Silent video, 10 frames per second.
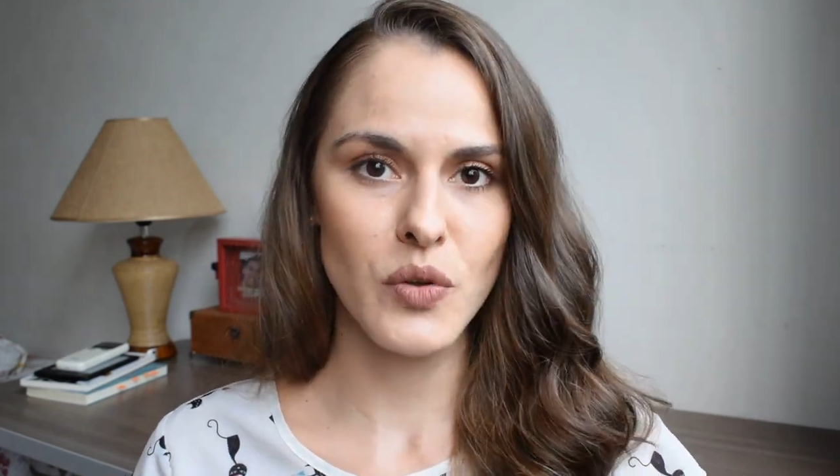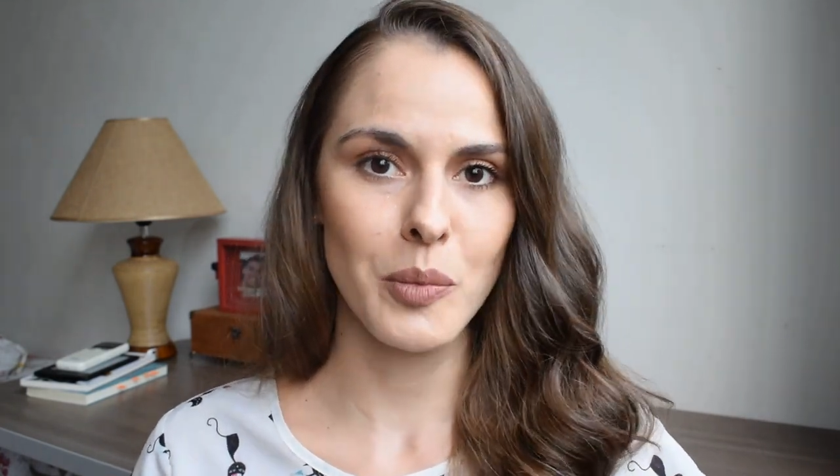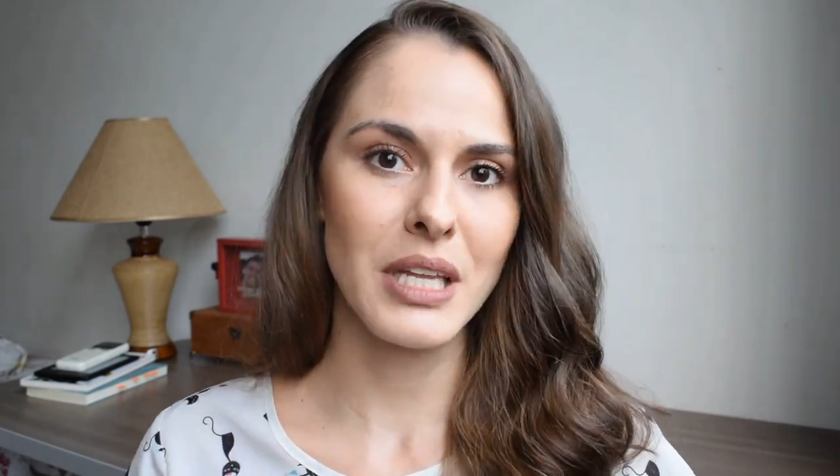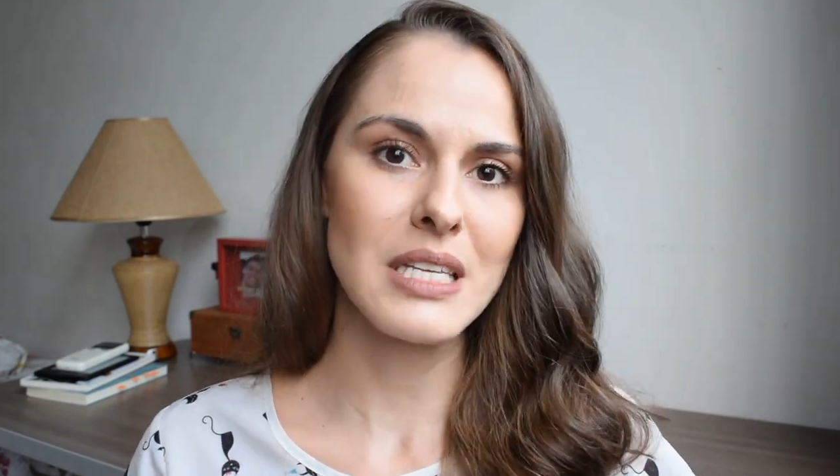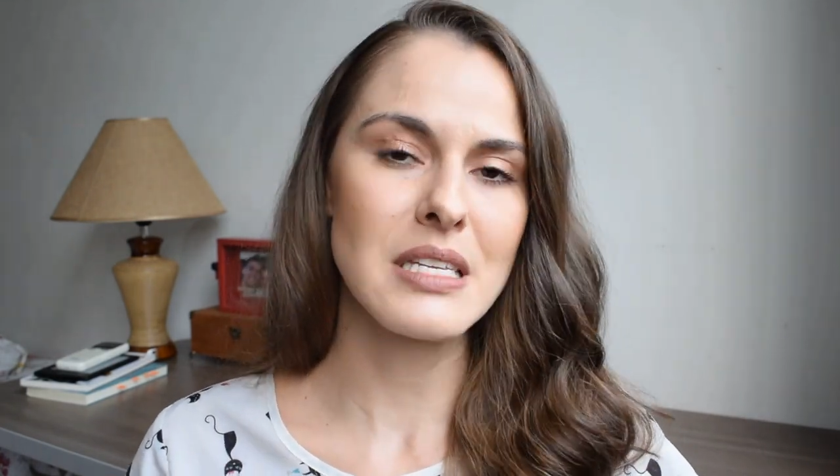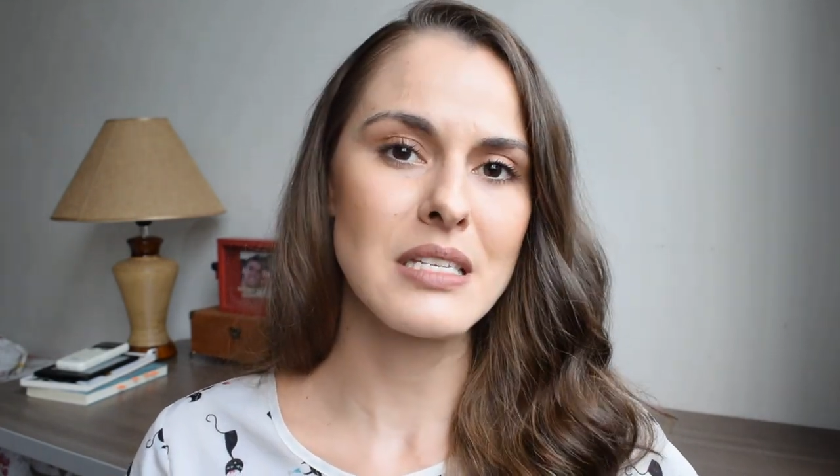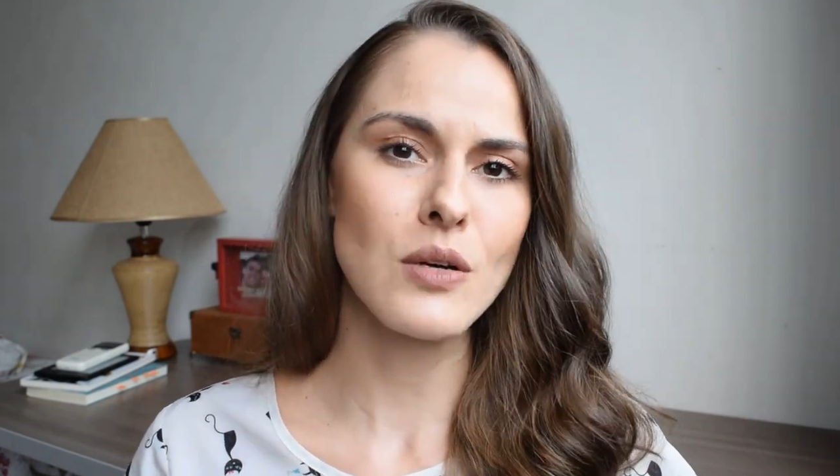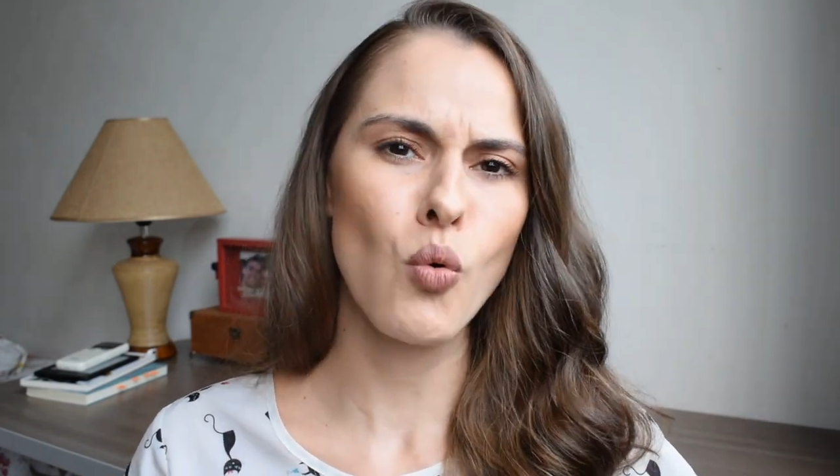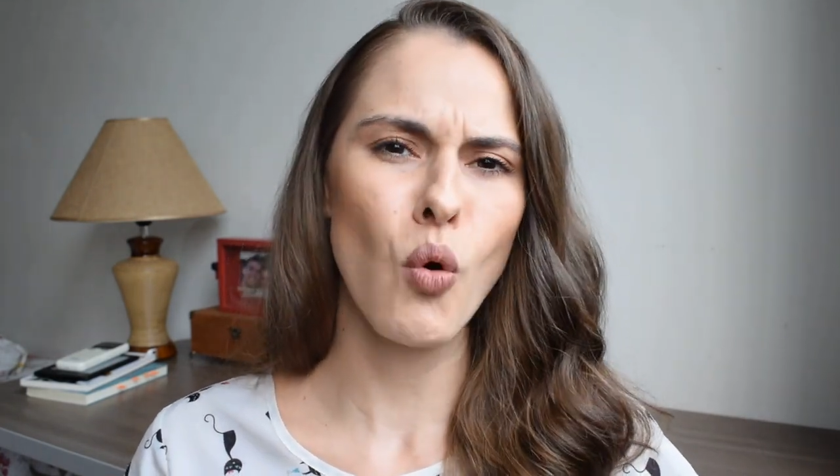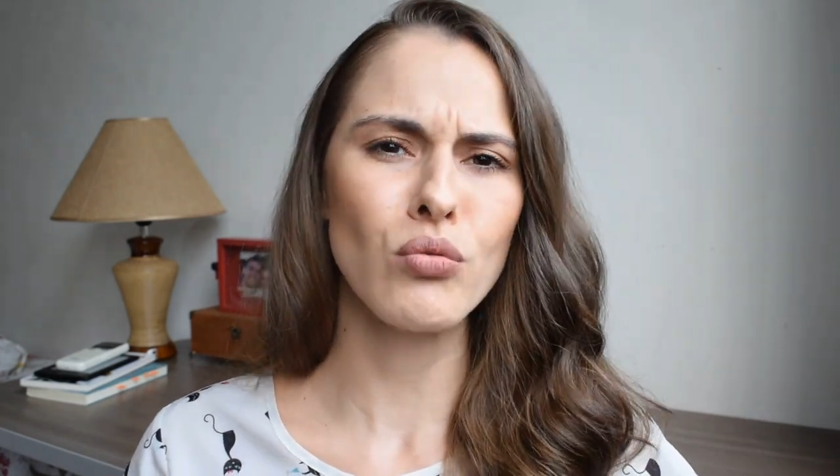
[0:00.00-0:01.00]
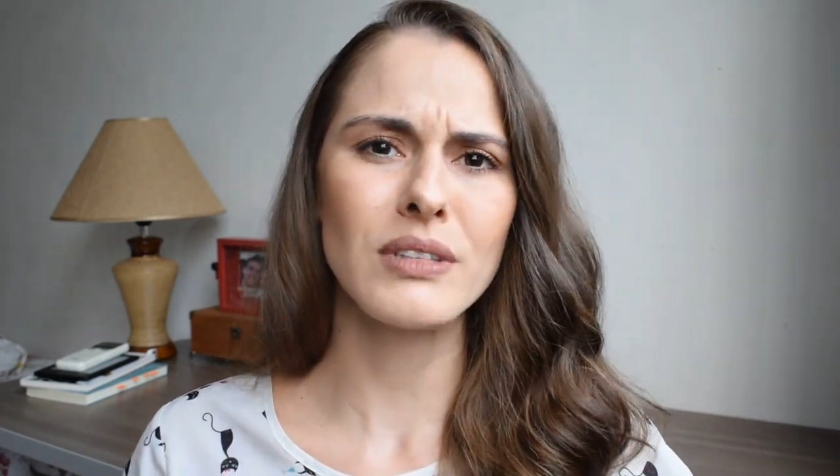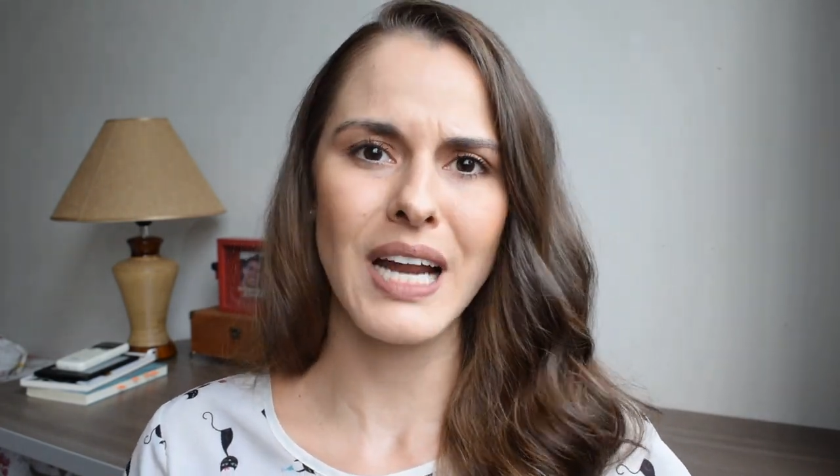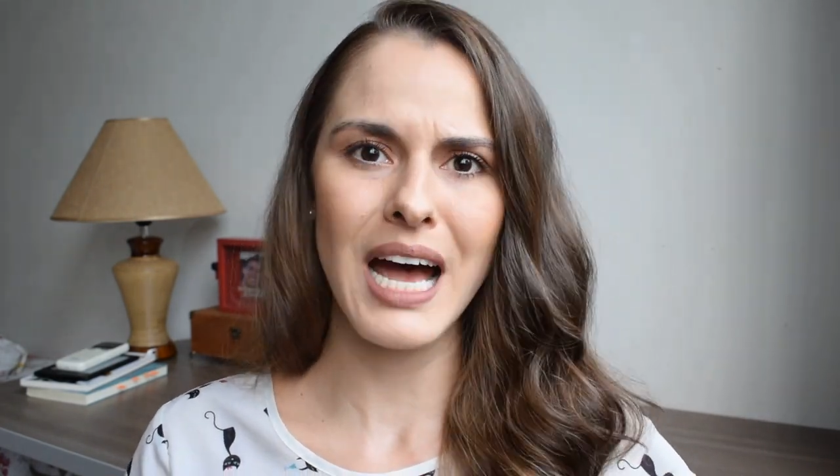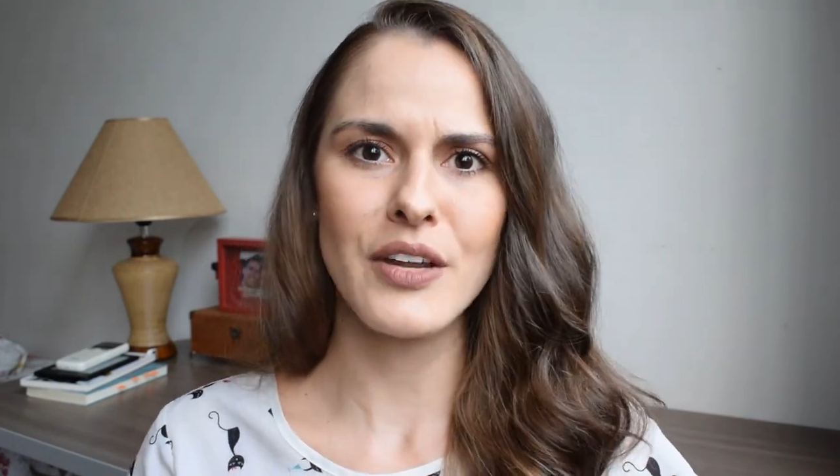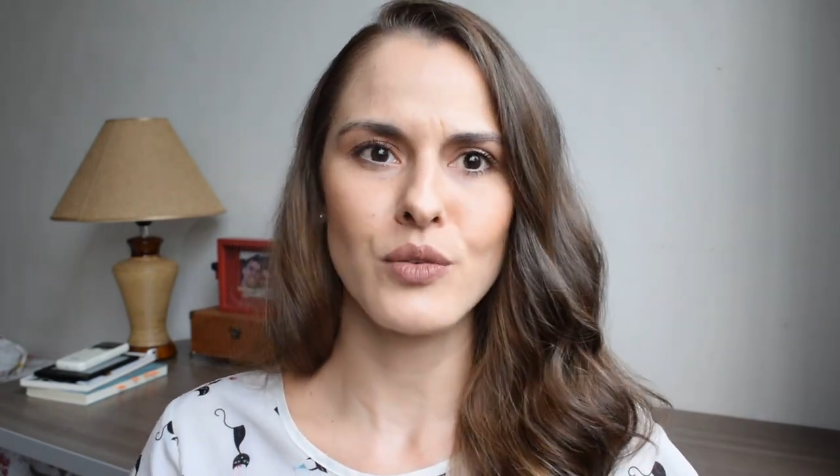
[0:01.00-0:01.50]
feministas são
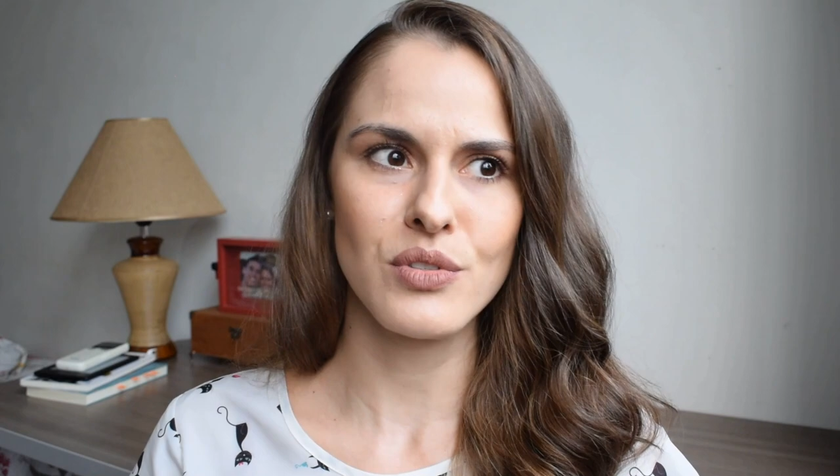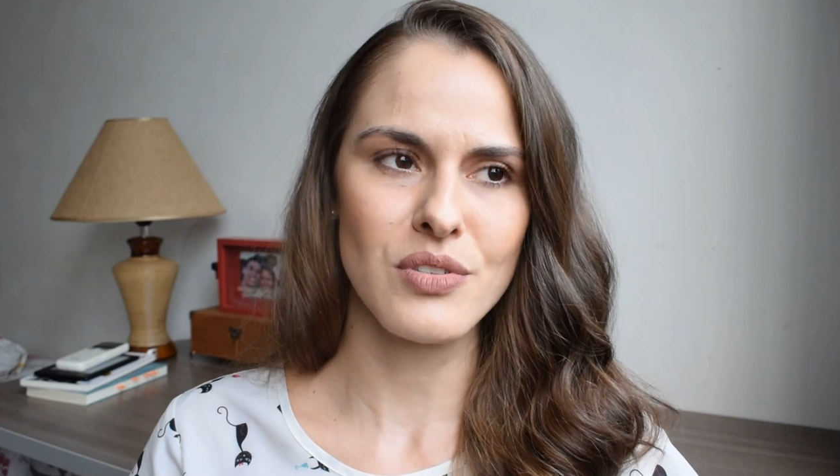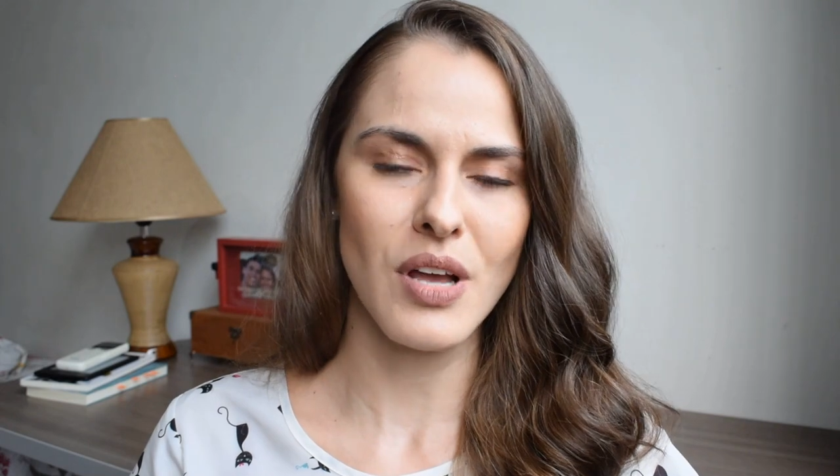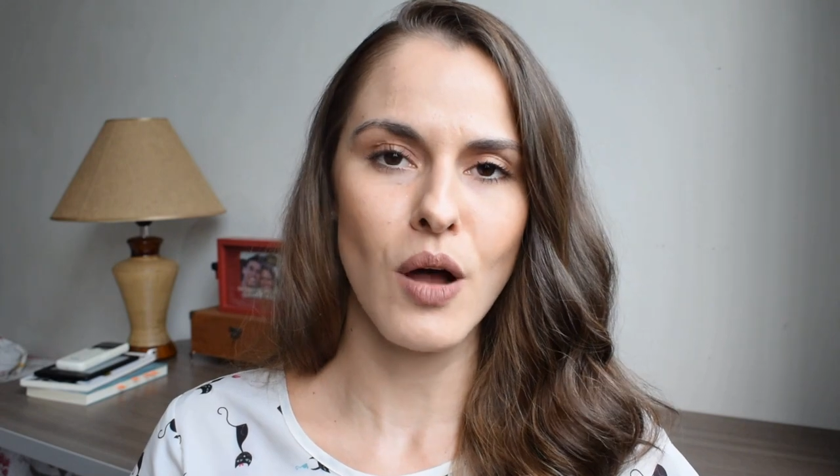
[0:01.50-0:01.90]
contrários